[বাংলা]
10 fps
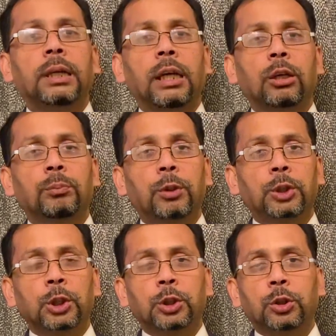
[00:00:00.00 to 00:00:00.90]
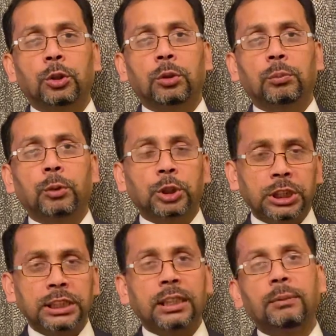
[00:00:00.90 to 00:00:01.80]
এখন পর্যন্ত বত্রিশ
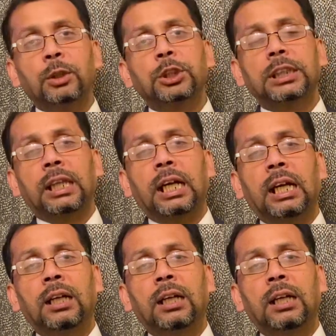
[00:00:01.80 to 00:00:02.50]
হাজার মানুষকে তারা